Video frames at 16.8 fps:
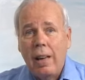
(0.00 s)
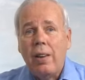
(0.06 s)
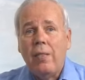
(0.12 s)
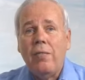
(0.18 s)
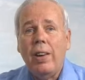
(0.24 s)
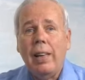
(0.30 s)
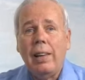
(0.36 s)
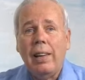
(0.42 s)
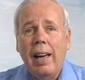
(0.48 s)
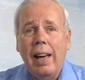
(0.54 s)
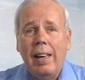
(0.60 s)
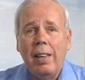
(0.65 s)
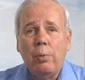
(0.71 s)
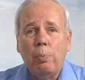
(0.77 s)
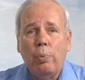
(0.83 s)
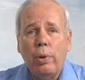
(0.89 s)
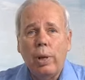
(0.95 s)

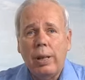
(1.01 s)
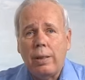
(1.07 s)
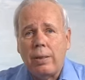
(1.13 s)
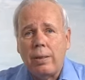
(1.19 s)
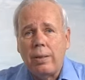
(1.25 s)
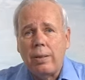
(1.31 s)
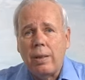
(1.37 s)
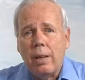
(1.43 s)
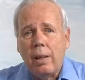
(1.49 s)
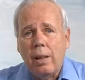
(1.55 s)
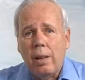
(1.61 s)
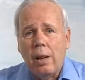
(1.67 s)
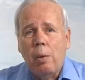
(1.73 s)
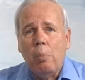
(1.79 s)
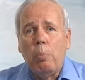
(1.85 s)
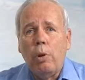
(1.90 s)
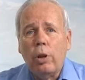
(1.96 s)
velad pues
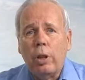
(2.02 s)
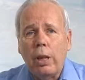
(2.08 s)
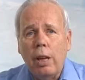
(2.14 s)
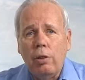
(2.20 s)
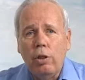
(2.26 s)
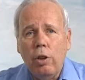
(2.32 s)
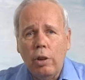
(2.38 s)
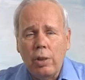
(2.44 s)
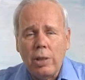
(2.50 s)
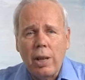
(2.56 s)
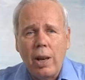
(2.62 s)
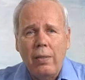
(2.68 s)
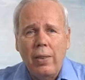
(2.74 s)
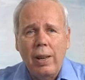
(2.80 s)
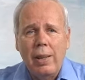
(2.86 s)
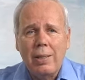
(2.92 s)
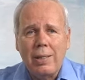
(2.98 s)
porque no
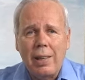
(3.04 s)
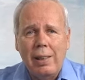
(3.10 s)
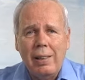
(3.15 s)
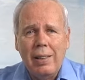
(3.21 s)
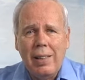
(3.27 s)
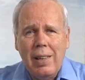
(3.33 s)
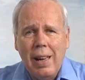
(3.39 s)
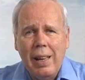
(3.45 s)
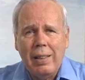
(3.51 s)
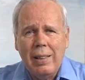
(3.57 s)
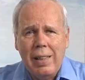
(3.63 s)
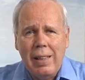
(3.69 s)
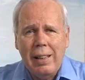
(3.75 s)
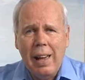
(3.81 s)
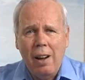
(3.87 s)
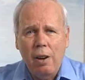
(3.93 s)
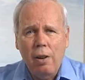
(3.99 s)
sabéis el día
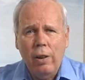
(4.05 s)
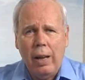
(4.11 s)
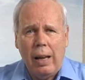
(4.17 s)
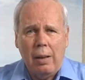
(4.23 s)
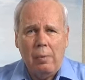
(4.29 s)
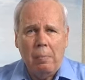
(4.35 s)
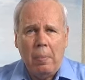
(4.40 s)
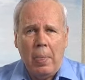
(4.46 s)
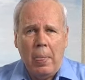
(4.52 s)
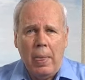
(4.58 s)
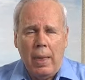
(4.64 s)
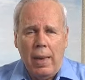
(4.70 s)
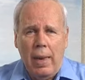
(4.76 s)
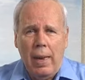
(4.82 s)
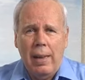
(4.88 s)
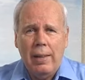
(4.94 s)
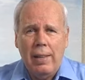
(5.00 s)
ni la hora
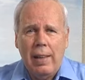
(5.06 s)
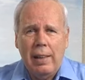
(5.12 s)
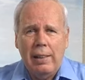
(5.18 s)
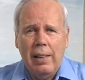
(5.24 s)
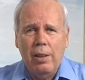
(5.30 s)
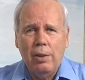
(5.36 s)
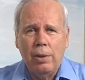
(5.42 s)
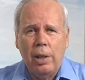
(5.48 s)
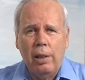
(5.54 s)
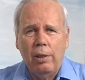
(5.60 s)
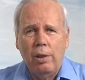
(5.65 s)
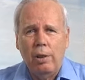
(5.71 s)
en que el Hijo del